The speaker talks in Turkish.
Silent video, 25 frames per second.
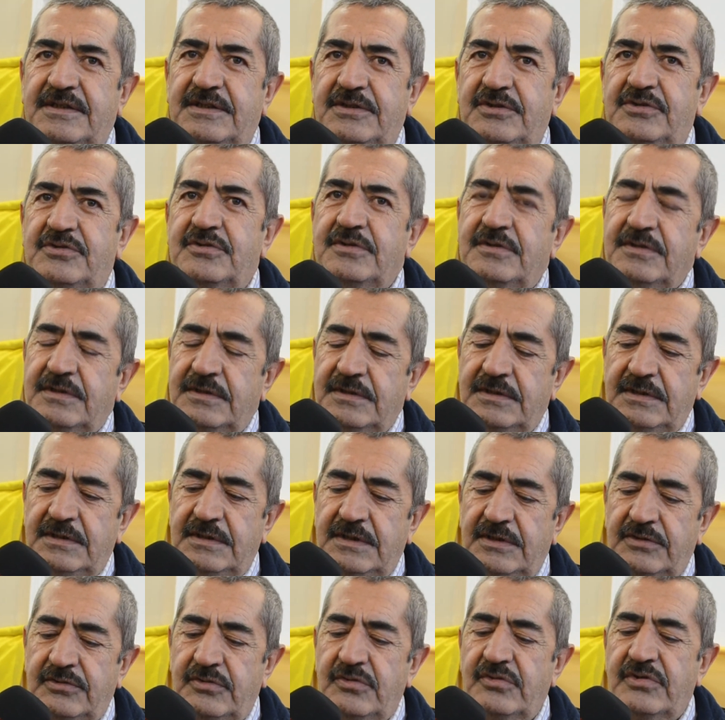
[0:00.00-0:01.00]
E,
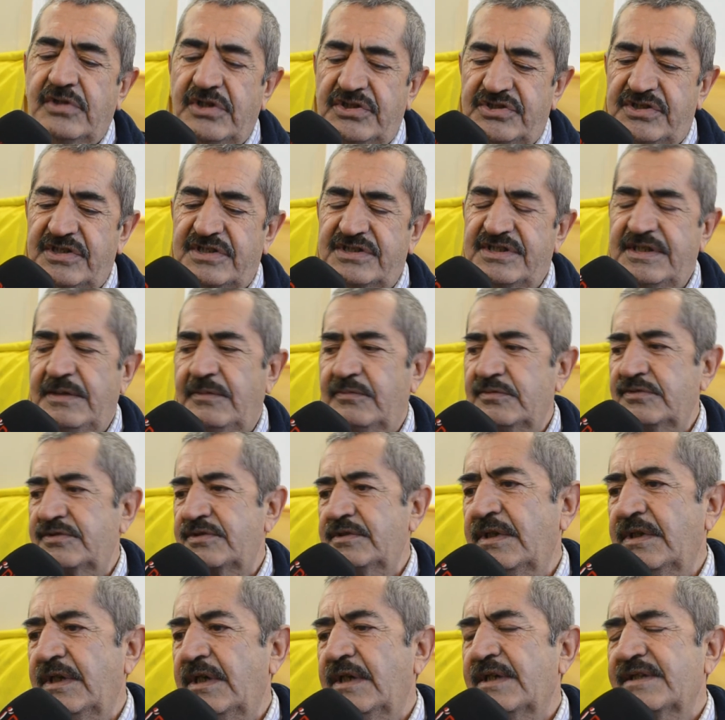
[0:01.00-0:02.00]
gün geçtikçe bu
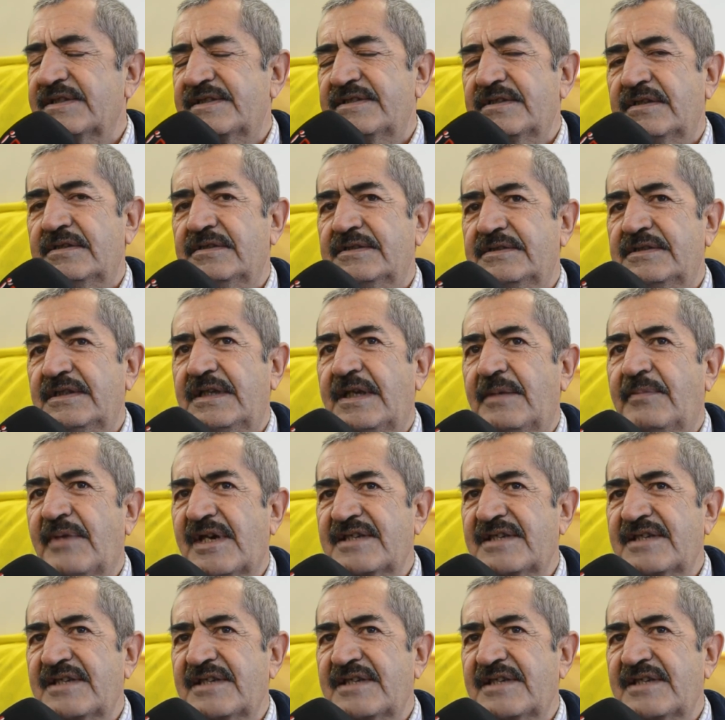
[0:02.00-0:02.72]
sıkıntılar,